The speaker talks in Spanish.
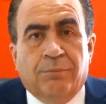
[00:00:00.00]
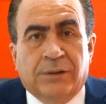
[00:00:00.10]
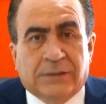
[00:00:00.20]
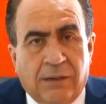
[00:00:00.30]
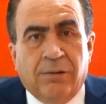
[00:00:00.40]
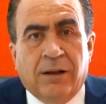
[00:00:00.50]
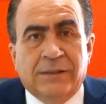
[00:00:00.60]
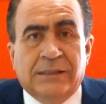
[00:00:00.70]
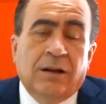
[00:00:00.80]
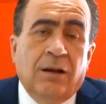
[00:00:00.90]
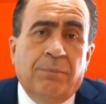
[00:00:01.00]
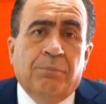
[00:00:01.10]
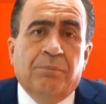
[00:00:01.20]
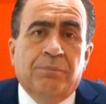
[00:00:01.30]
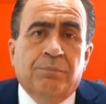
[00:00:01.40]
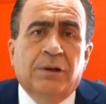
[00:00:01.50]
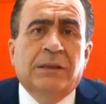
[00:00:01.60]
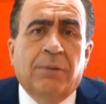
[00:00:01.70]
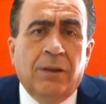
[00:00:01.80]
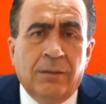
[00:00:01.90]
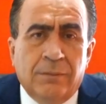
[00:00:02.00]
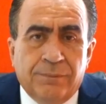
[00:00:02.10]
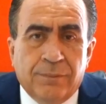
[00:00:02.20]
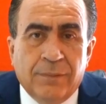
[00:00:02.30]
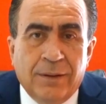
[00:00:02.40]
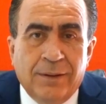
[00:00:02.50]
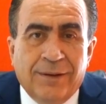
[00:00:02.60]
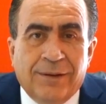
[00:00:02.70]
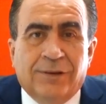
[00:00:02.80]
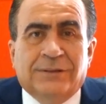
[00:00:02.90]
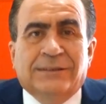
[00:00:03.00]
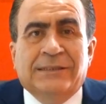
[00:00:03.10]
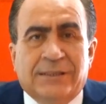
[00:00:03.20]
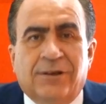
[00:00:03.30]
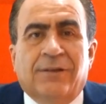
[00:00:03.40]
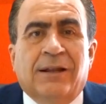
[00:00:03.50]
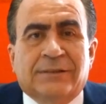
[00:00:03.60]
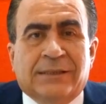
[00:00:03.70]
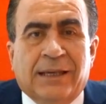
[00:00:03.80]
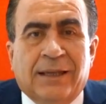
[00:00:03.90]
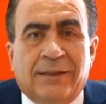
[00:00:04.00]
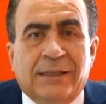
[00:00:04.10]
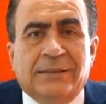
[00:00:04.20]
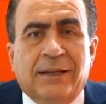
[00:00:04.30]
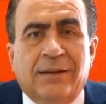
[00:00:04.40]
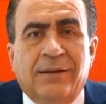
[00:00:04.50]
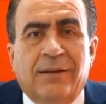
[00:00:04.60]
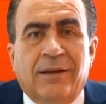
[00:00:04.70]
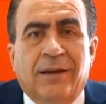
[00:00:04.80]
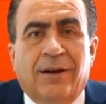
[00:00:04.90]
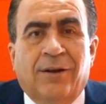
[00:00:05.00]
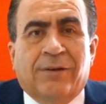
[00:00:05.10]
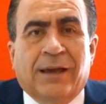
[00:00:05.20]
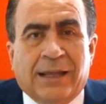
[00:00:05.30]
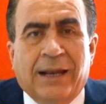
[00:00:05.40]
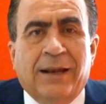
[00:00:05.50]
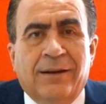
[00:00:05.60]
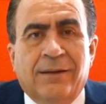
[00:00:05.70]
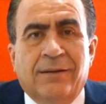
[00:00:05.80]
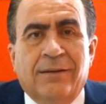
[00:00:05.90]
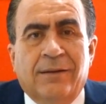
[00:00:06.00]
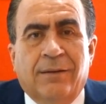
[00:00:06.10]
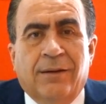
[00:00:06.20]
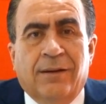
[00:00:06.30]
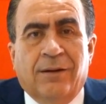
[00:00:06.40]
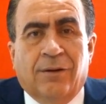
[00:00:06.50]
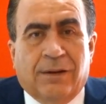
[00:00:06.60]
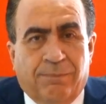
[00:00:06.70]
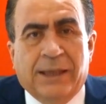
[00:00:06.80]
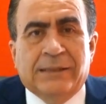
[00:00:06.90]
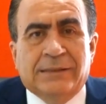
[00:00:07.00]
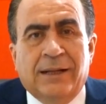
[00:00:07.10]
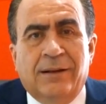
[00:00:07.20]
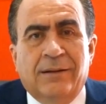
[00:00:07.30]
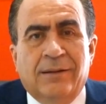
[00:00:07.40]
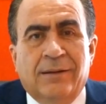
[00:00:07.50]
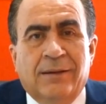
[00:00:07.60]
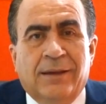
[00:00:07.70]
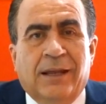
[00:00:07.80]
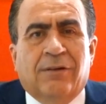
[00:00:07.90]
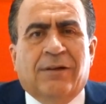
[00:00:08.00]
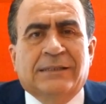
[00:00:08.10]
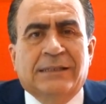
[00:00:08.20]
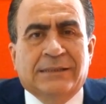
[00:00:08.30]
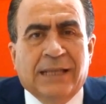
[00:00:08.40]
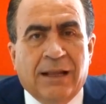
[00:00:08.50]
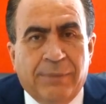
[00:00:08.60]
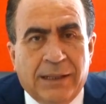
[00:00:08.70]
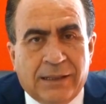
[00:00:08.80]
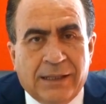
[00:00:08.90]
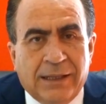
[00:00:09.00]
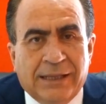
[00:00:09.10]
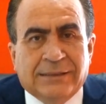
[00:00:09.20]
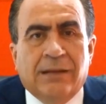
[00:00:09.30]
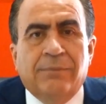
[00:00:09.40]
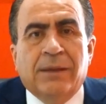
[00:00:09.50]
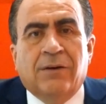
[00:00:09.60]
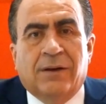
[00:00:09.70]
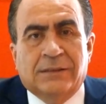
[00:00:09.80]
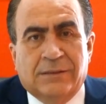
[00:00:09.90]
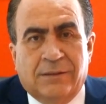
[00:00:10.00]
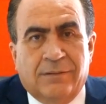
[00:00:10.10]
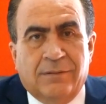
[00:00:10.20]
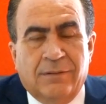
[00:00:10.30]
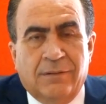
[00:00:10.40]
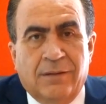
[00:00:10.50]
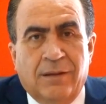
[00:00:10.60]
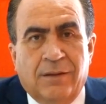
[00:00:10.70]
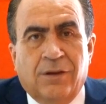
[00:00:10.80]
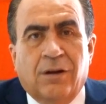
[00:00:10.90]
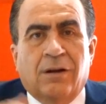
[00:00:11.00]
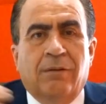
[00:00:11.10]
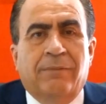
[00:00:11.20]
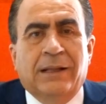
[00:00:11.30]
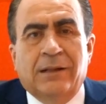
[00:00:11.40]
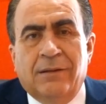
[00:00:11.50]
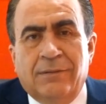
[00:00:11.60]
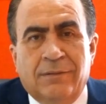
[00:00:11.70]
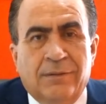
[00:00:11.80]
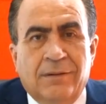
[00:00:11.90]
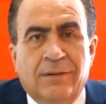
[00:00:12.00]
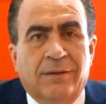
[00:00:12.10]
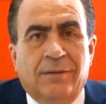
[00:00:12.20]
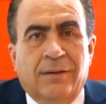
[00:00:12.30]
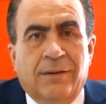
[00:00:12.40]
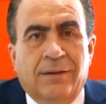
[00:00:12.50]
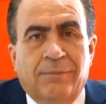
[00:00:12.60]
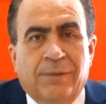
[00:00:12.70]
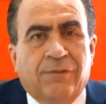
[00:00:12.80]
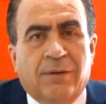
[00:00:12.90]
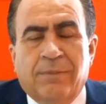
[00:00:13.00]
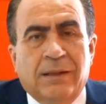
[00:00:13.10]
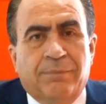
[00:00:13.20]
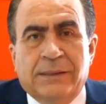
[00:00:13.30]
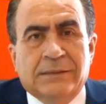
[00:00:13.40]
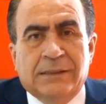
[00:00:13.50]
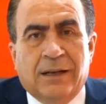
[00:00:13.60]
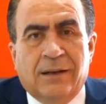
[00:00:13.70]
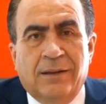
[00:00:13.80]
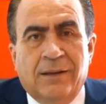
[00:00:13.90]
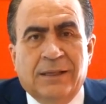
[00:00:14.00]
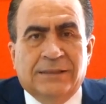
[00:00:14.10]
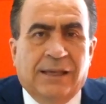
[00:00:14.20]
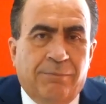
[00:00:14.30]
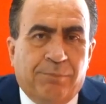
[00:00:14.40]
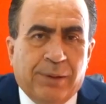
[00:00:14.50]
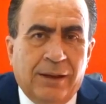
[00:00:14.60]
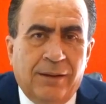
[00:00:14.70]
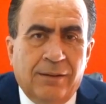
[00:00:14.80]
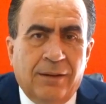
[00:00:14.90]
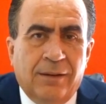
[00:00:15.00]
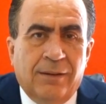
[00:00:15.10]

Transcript: pues qué bueno, y si no, pues ni modo. Yo sí soy de los que dicen lo que creen, lo que piensan y lo que sinceramente está en mi corazón. Yo no vendo mi forma de pensar. Siempre